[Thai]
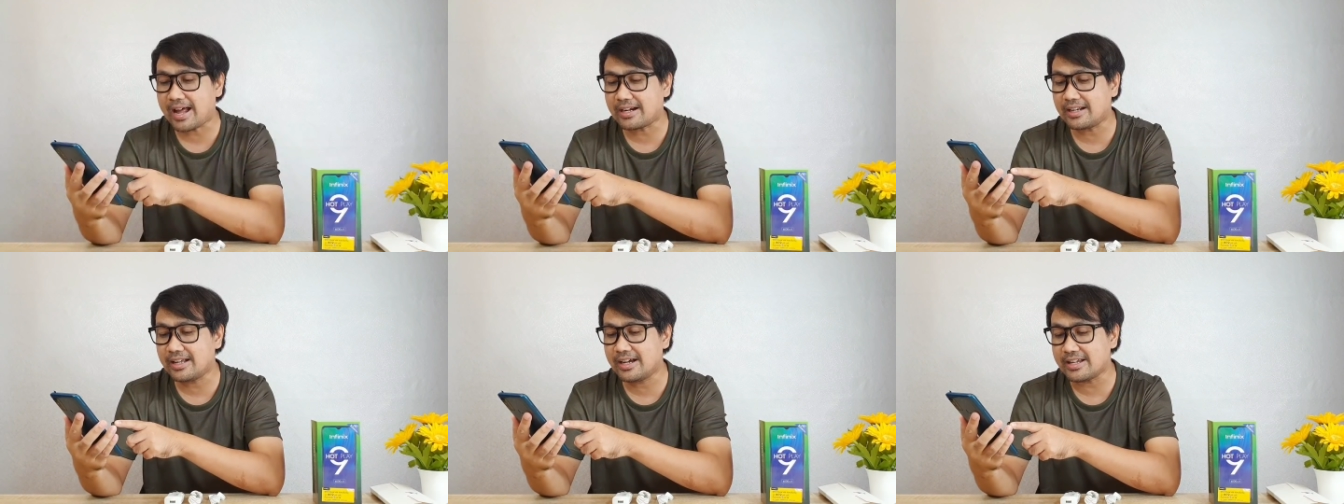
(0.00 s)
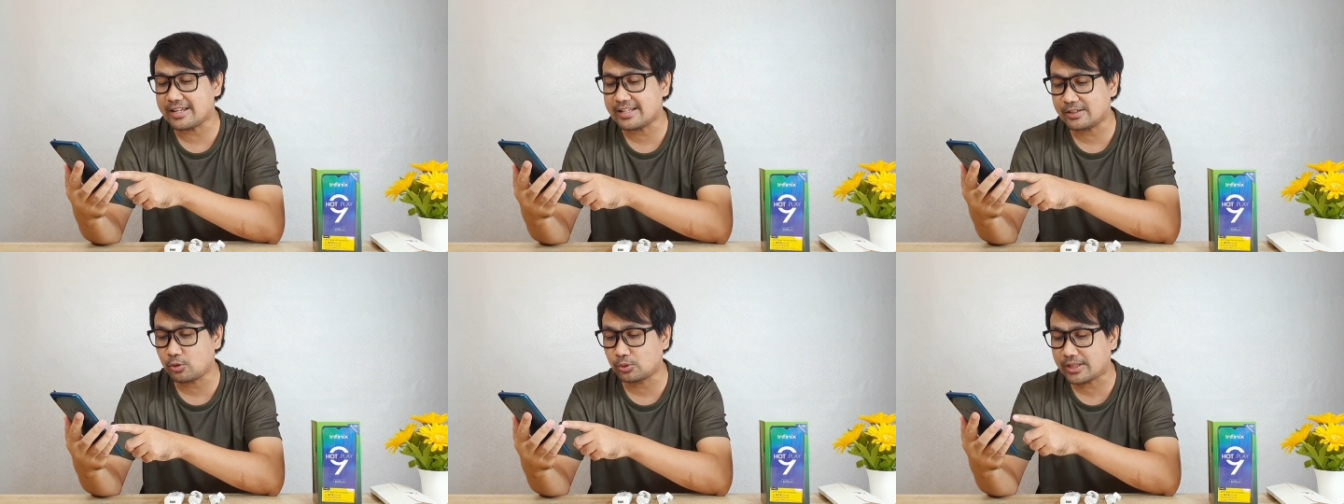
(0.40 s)
คัญเลย
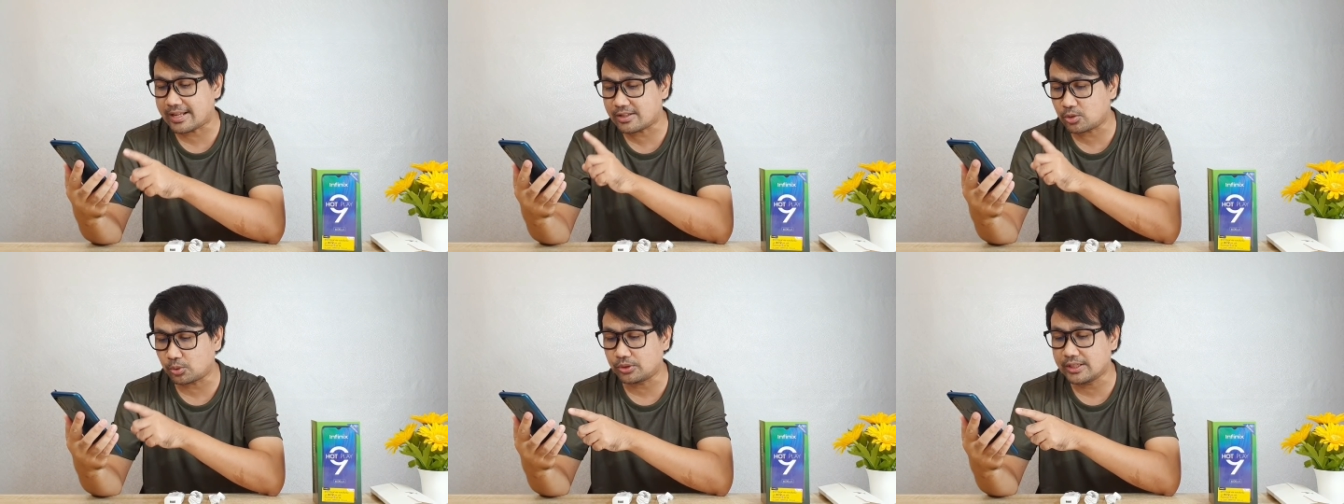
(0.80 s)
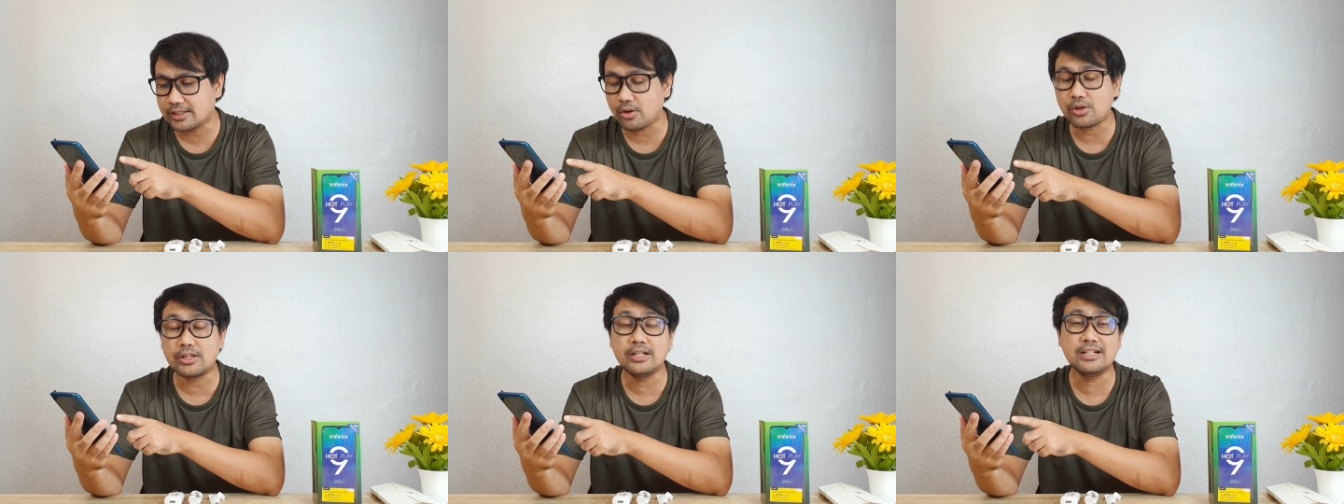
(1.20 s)
อีกจุดเด่นจุดหนึ่
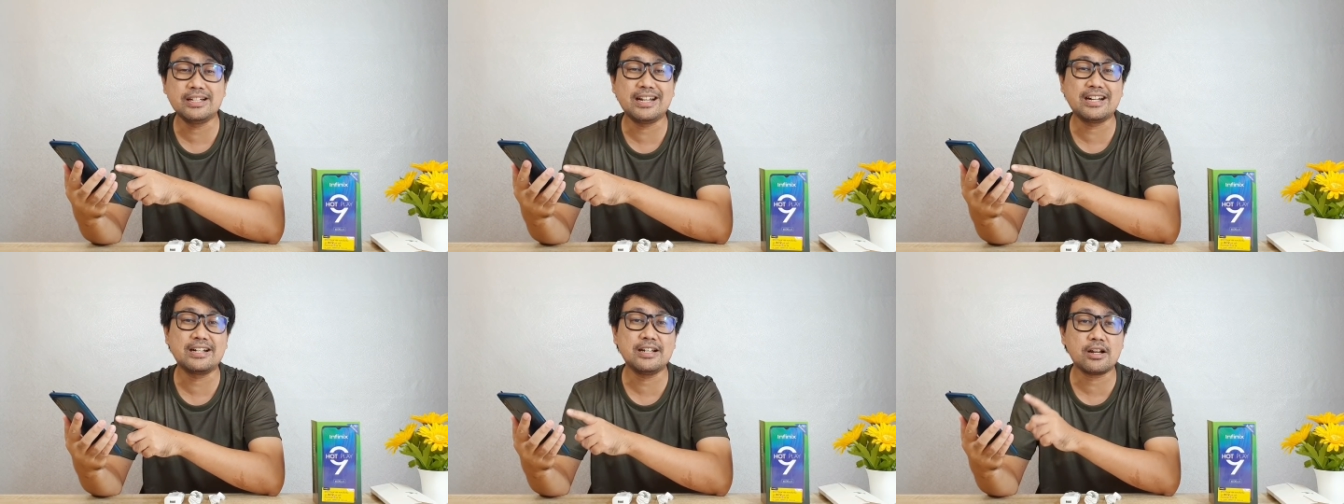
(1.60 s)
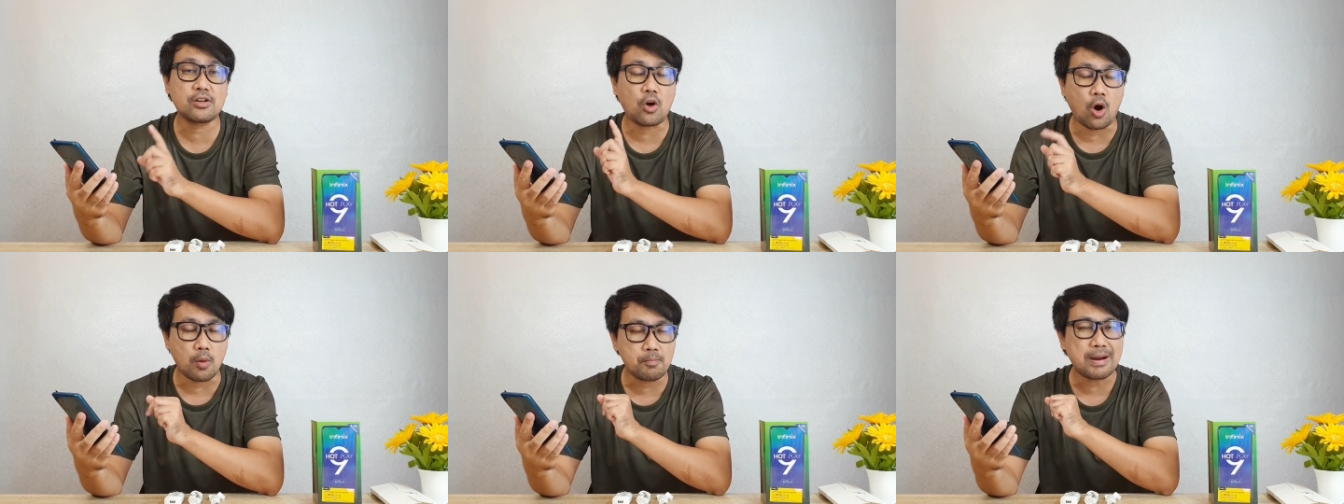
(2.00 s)
งก็คือในเรื่อง
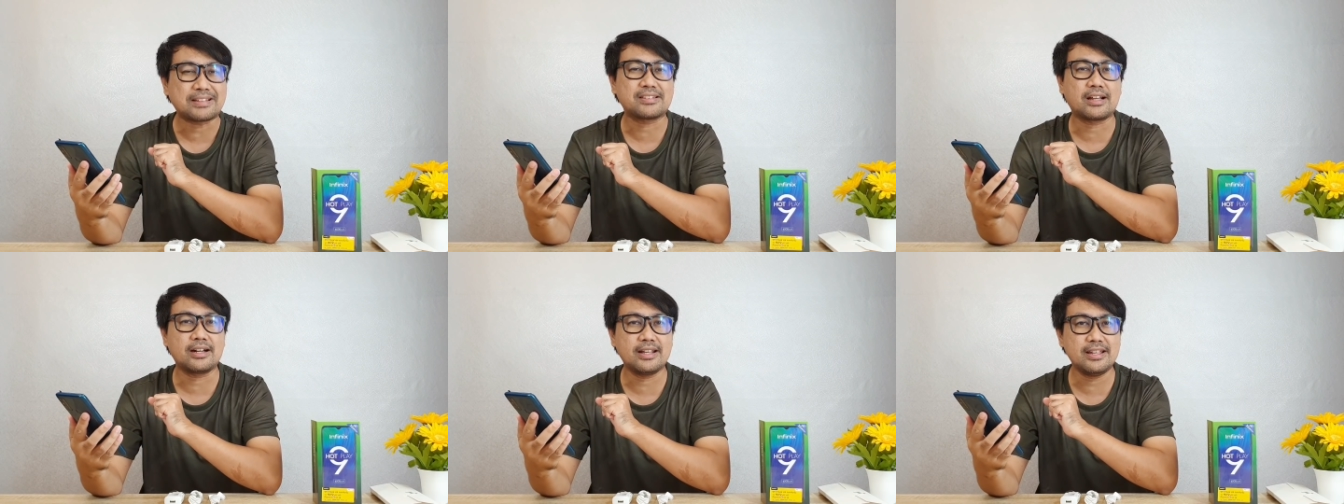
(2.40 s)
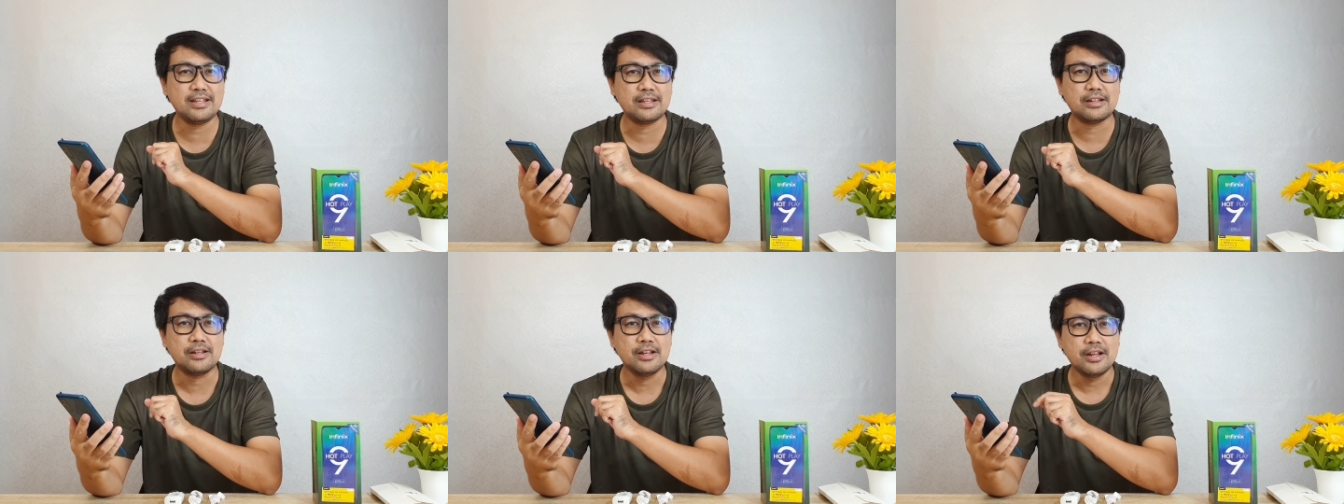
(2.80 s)
ของแบตเตอ
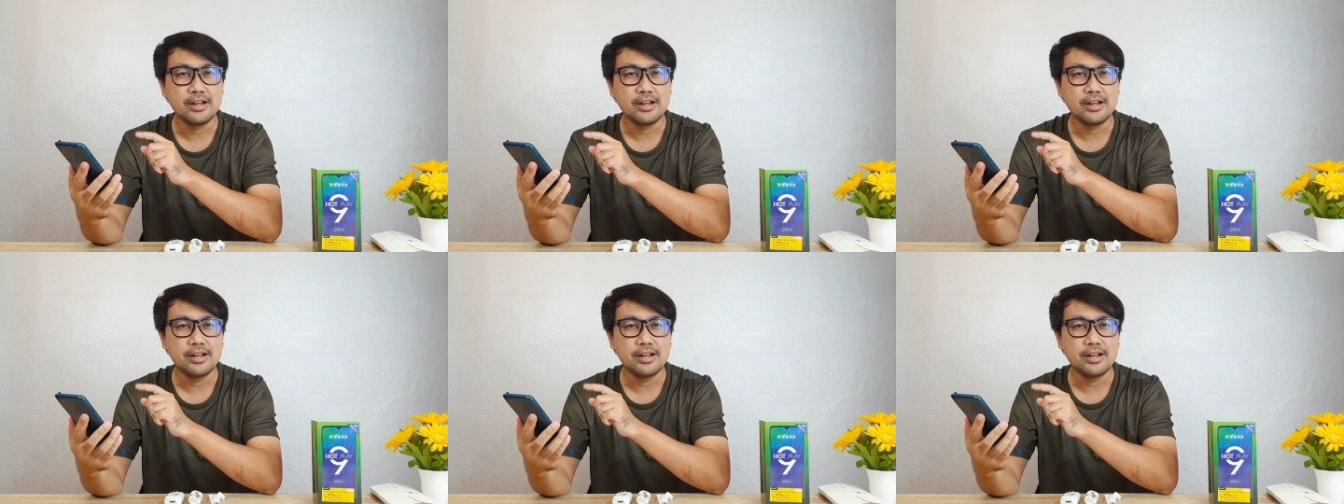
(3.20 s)
รี่